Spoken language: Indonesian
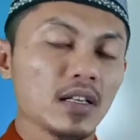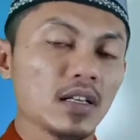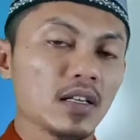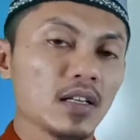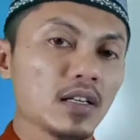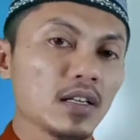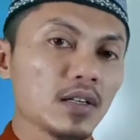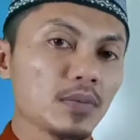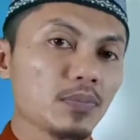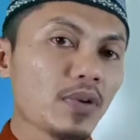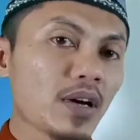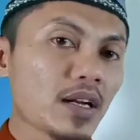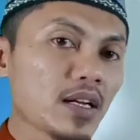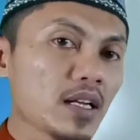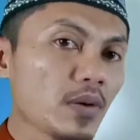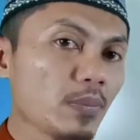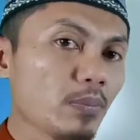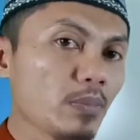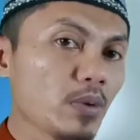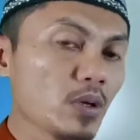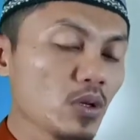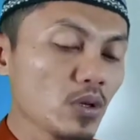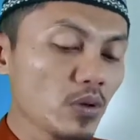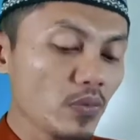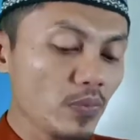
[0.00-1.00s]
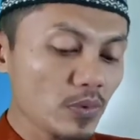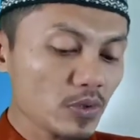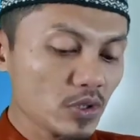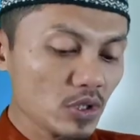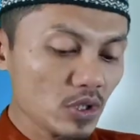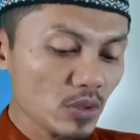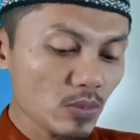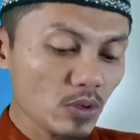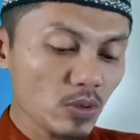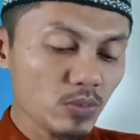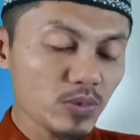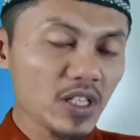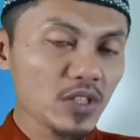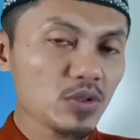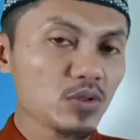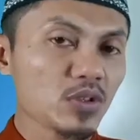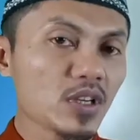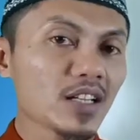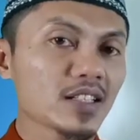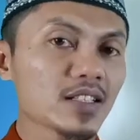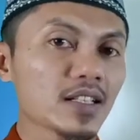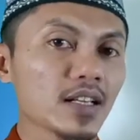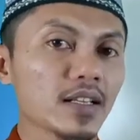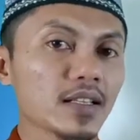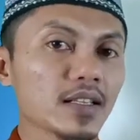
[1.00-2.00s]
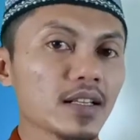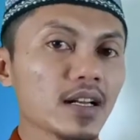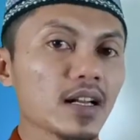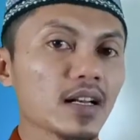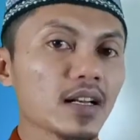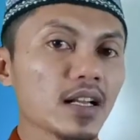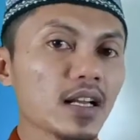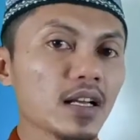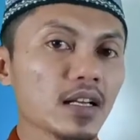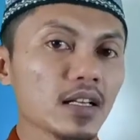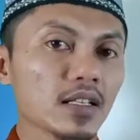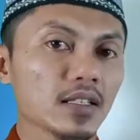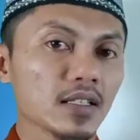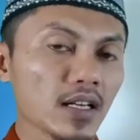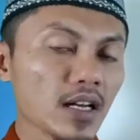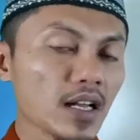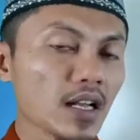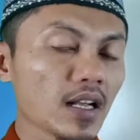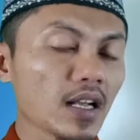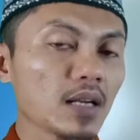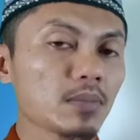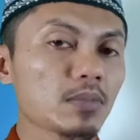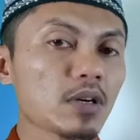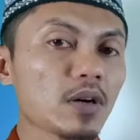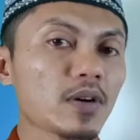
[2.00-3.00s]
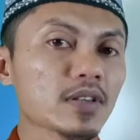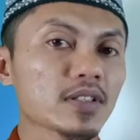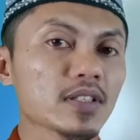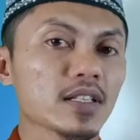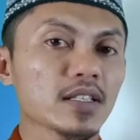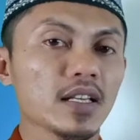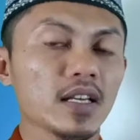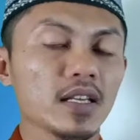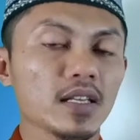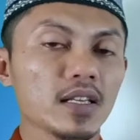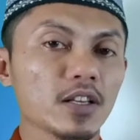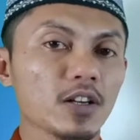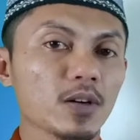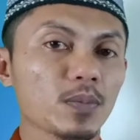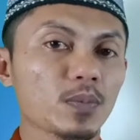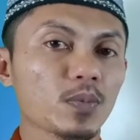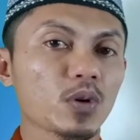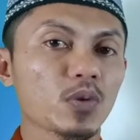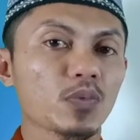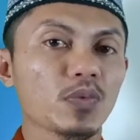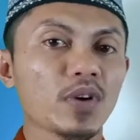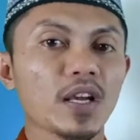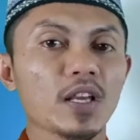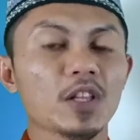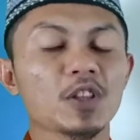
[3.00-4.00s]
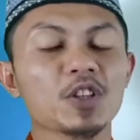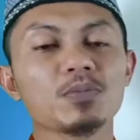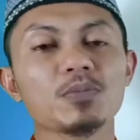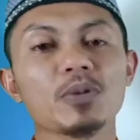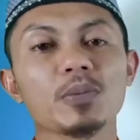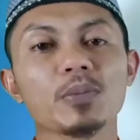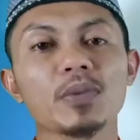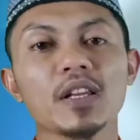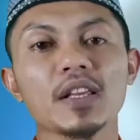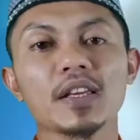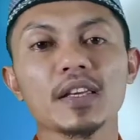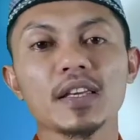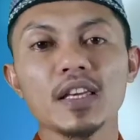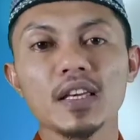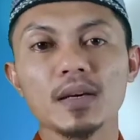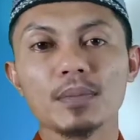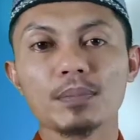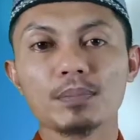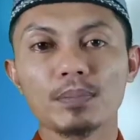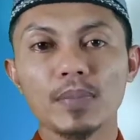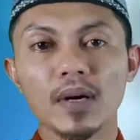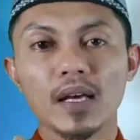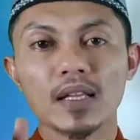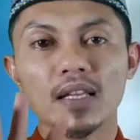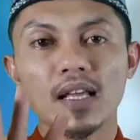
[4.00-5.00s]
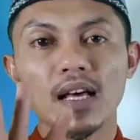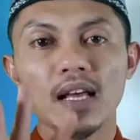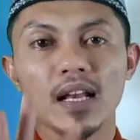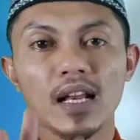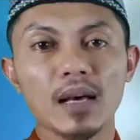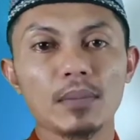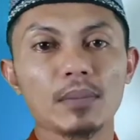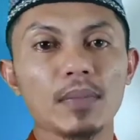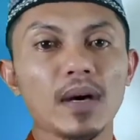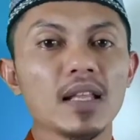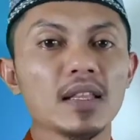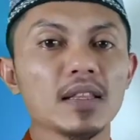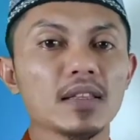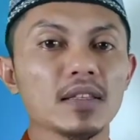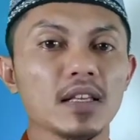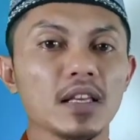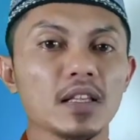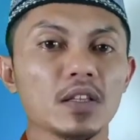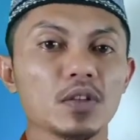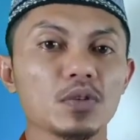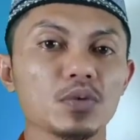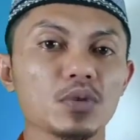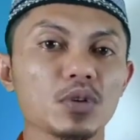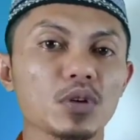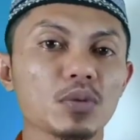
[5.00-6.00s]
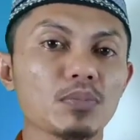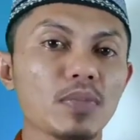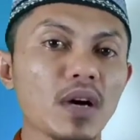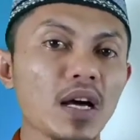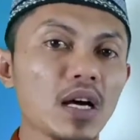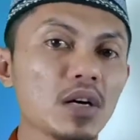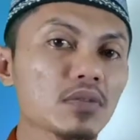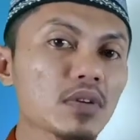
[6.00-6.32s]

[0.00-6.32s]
Eh, pada video sebelumnya juga saya terangkan terangkan bahwasanya i'rab rofa itu memiliki empat alamat yaitu domah,